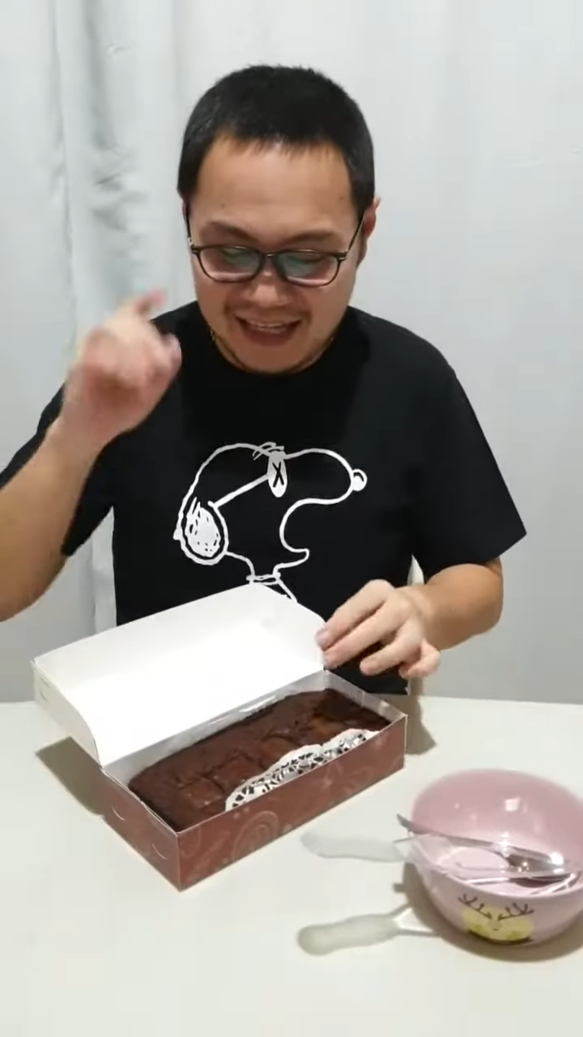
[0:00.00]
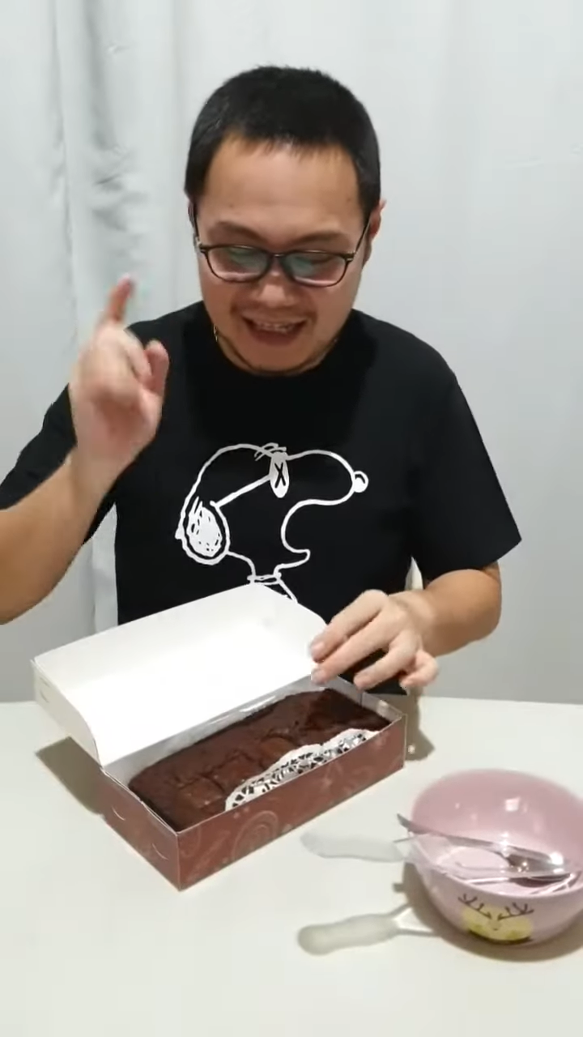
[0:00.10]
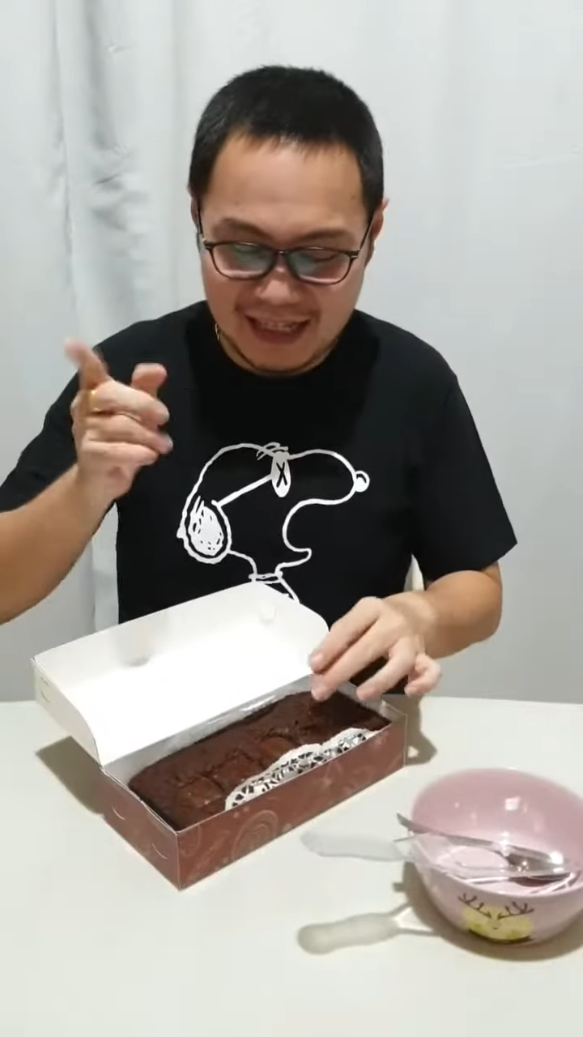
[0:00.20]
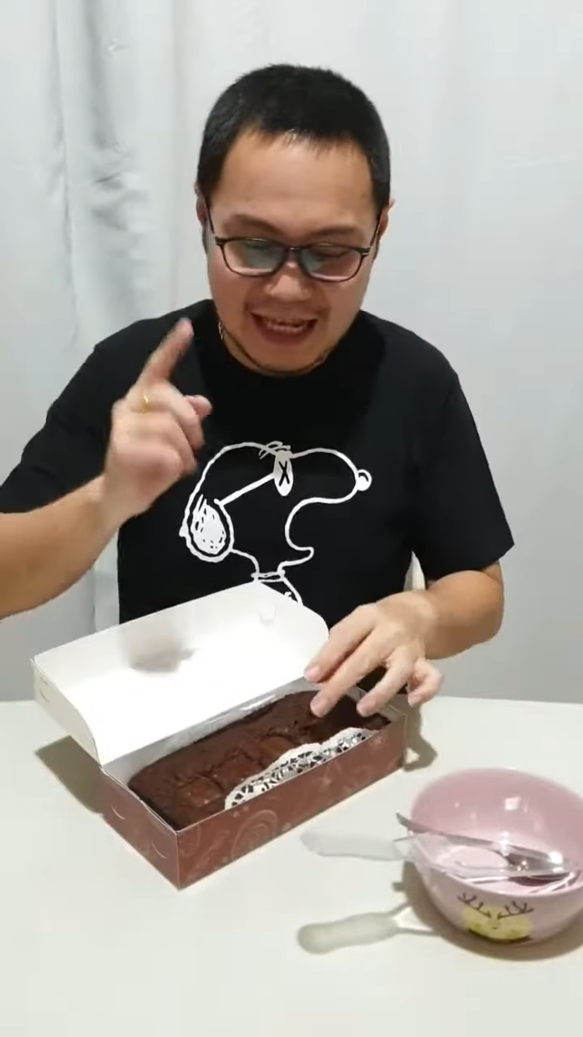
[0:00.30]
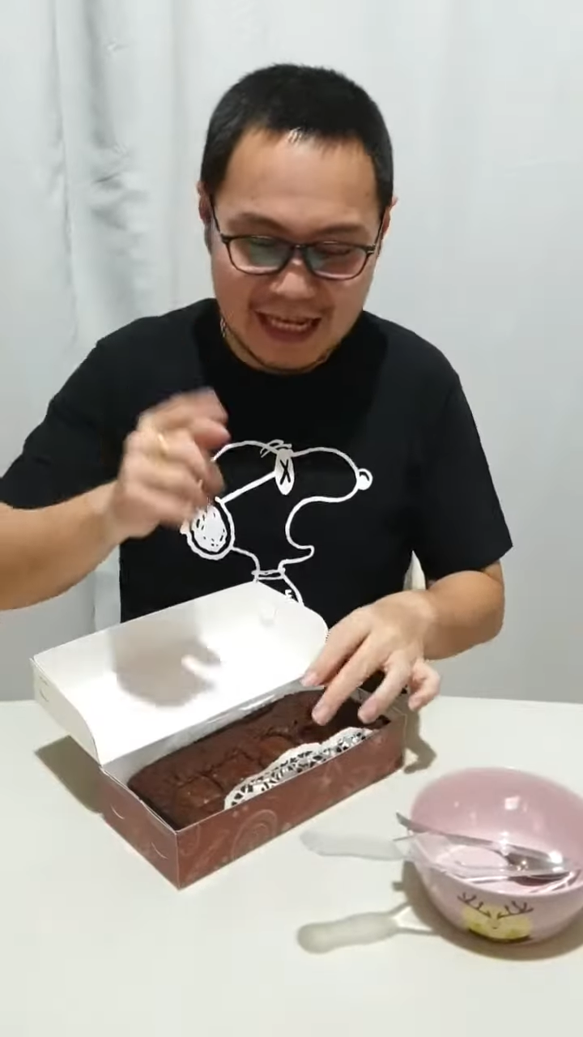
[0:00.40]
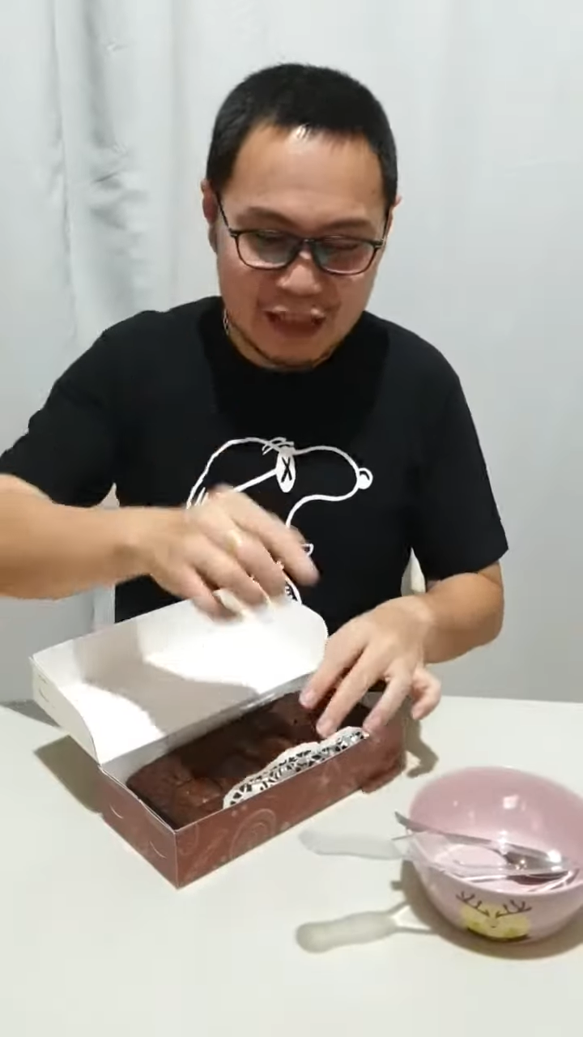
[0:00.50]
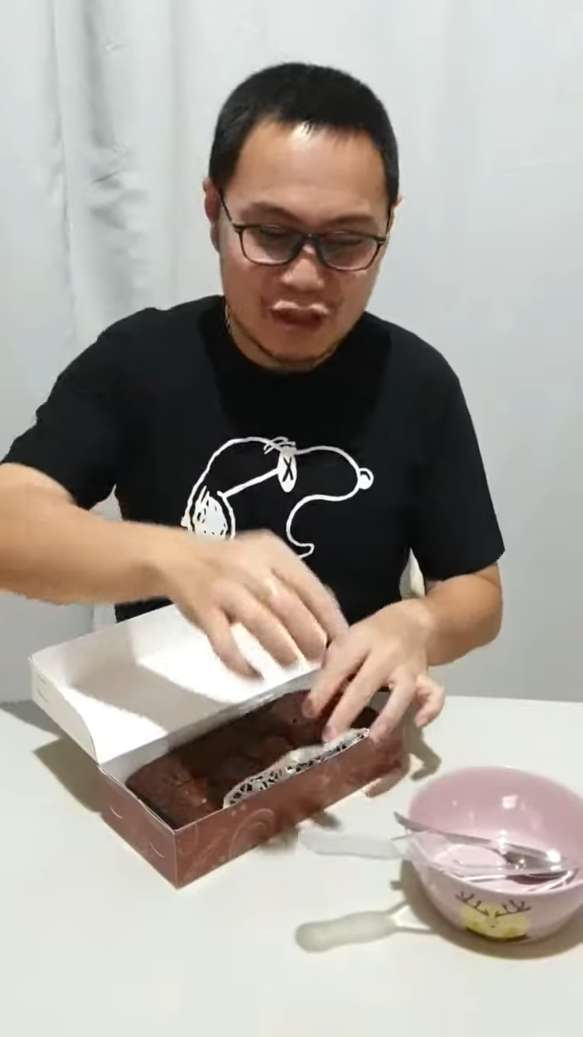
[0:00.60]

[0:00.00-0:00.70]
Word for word: kita